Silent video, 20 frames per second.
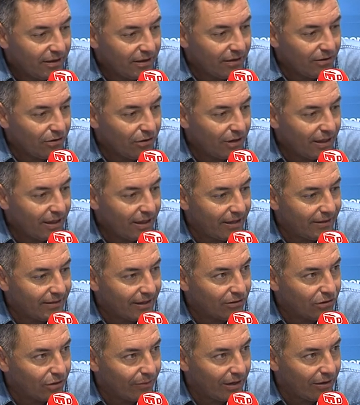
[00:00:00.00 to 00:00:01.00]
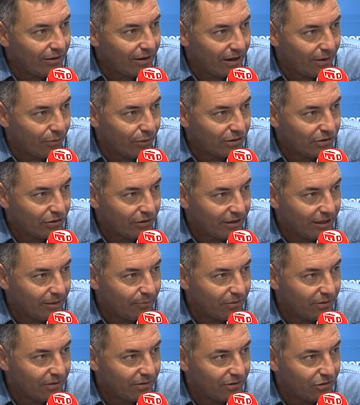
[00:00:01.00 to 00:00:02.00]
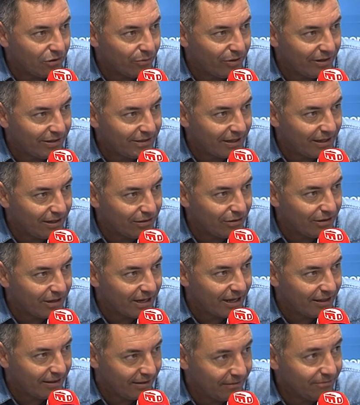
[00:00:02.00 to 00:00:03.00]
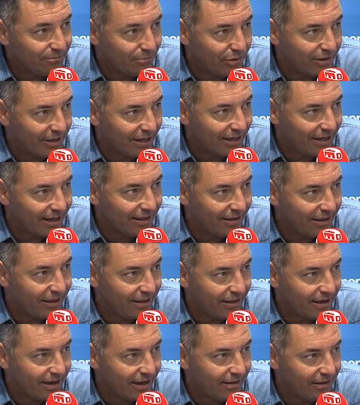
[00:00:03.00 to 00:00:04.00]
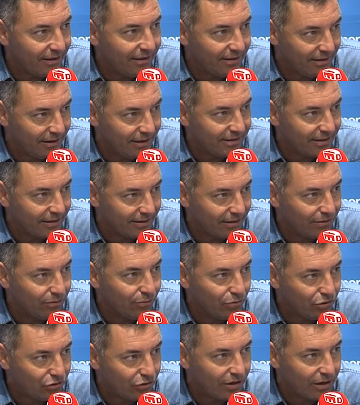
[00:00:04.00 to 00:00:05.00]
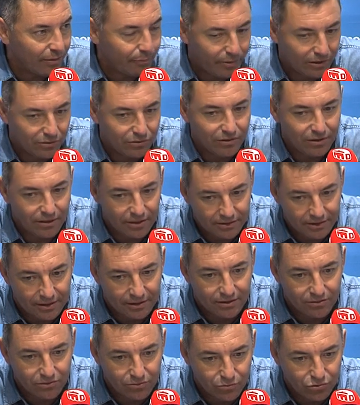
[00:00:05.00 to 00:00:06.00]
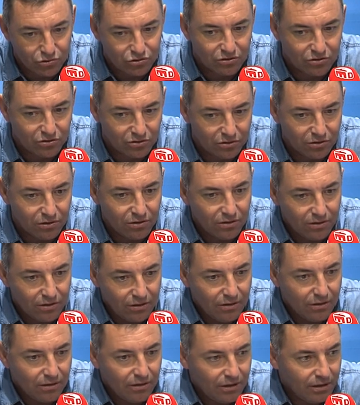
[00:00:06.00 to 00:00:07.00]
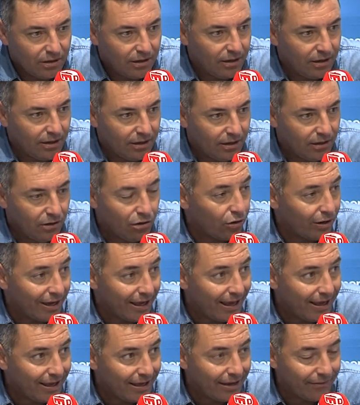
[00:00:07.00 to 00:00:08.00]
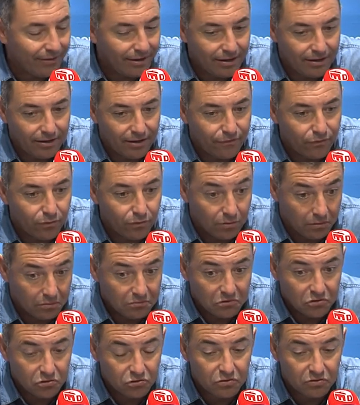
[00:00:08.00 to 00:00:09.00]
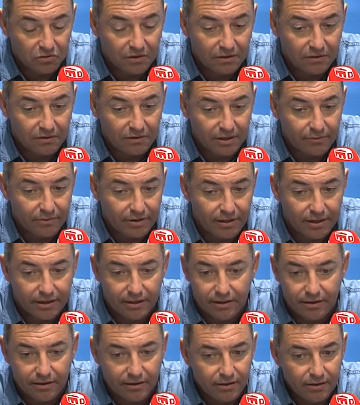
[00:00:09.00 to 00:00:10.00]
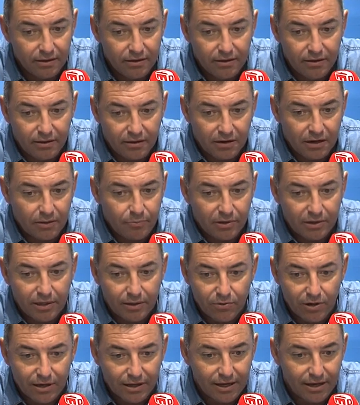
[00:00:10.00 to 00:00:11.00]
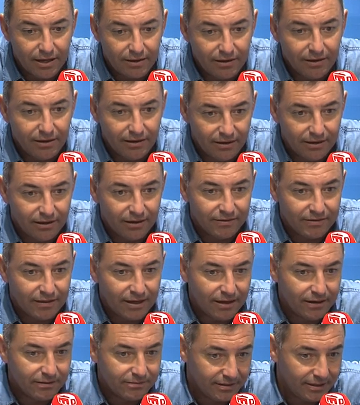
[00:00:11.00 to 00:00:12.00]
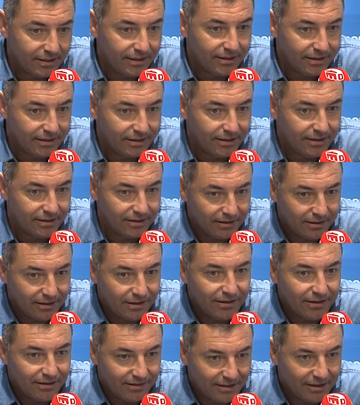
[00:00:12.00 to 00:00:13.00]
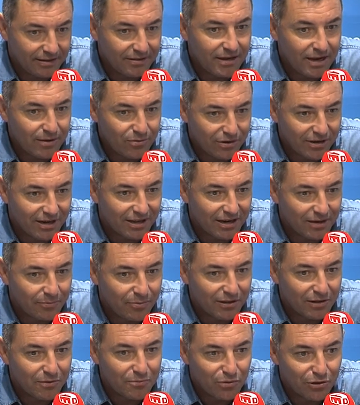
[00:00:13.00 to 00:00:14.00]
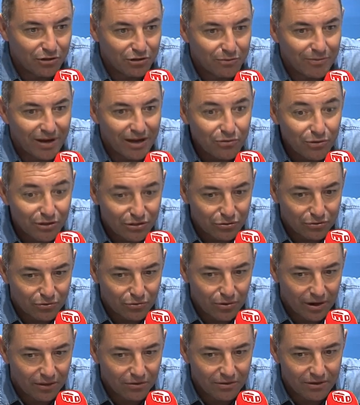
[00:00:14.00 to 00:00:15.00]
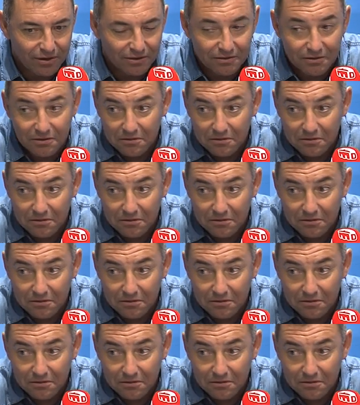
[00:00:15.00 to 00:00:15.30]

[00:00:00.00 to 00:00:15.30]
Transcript: no le dais tanto valor a vuestro equipo como le está dando el Cádiz, porque el Cádiz desde Cádiz le están dando mucho respeto y le están dando mucho eh, lo que hay que ver en el fútbol. Nosotros sí, sí que es verdad que respetamos al Cádiz y quizás eh, tendríamos que respetar un poquito más a nuestros jugadores,